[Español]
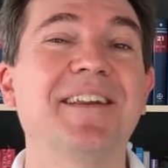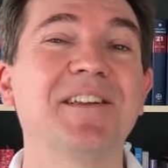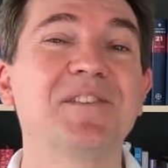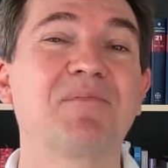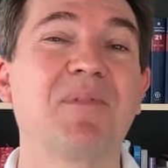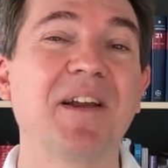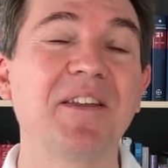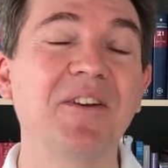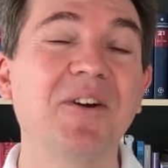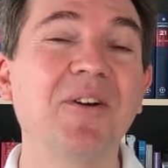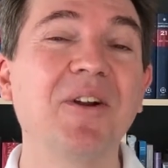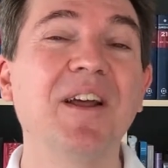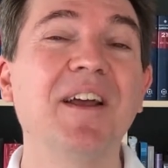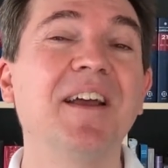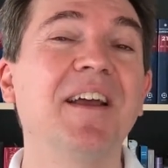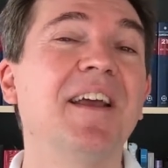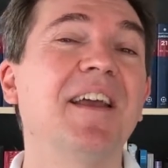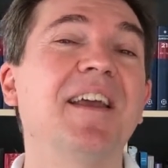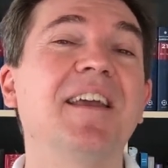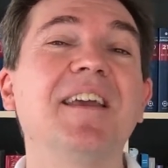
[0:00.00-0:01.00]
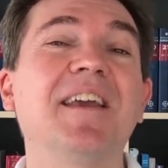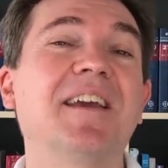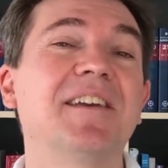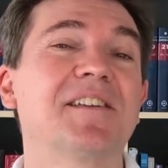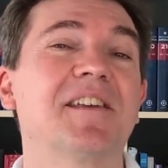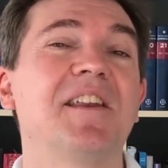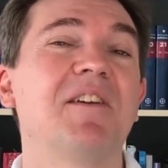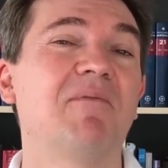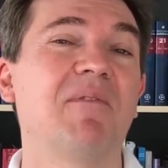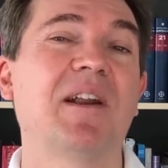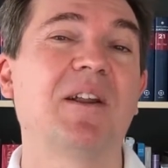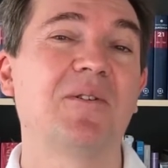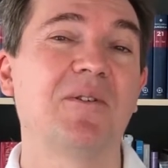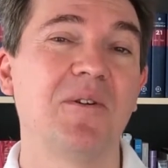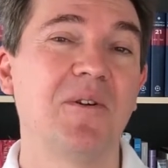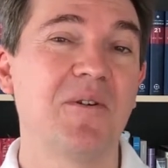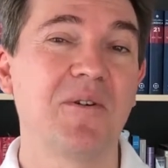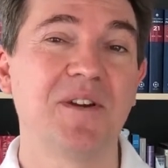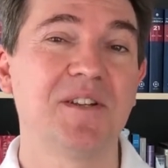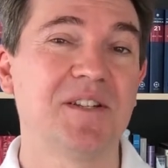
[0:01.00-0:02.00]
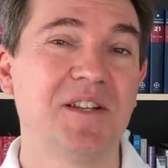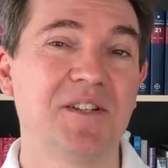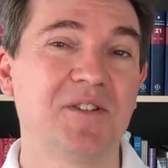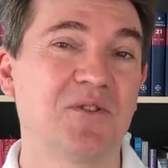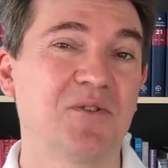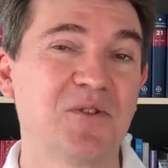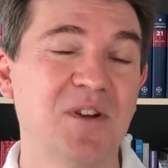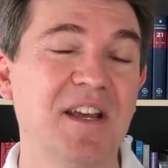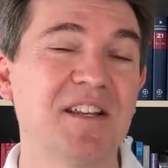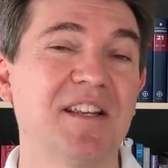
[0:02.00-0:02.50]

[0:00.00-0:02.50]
en español y que sin embargo no es eso.